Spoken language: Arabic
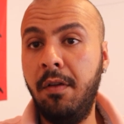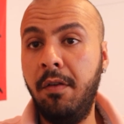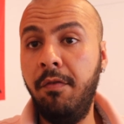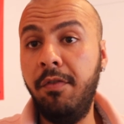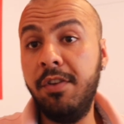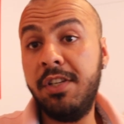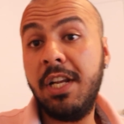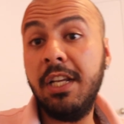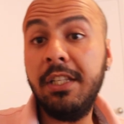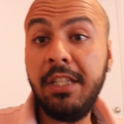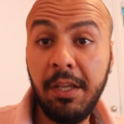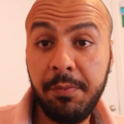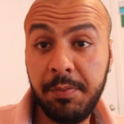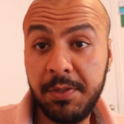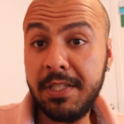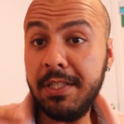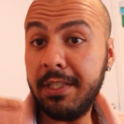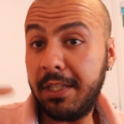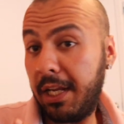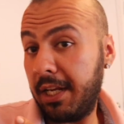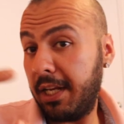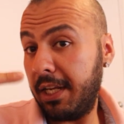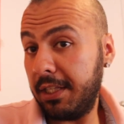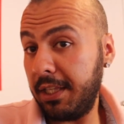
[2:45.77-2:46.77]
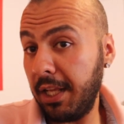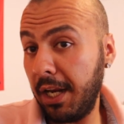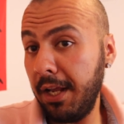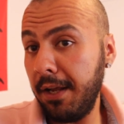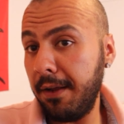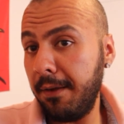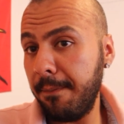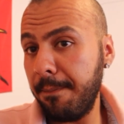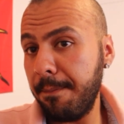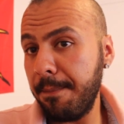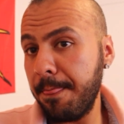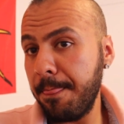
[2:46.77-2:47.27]
فاش كتحبس انت
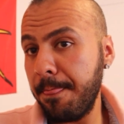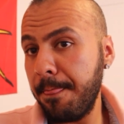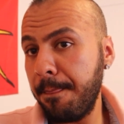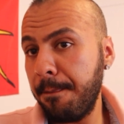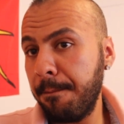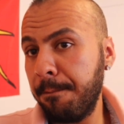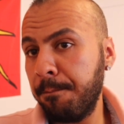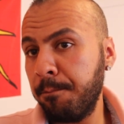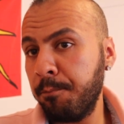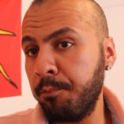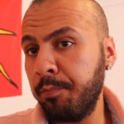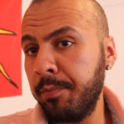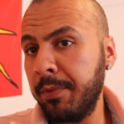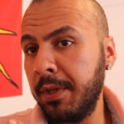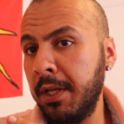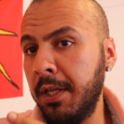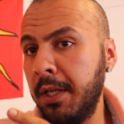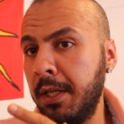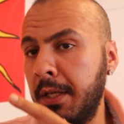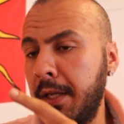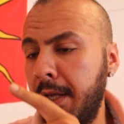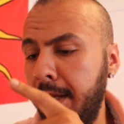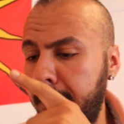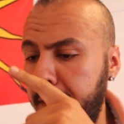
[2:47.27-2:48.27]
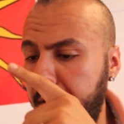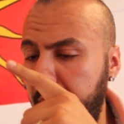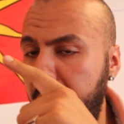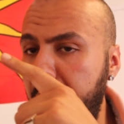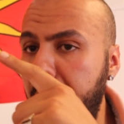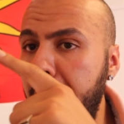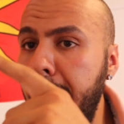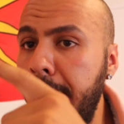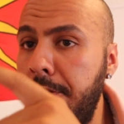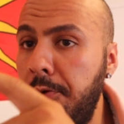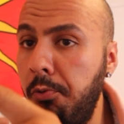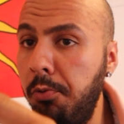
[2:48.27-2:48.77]
الهضره
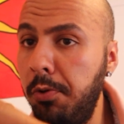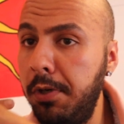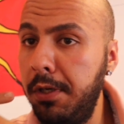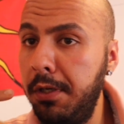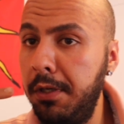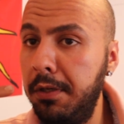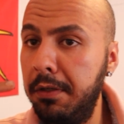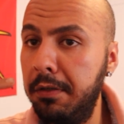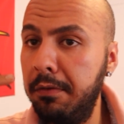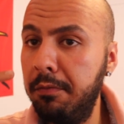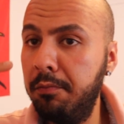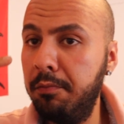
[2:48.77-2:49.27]
كتحاول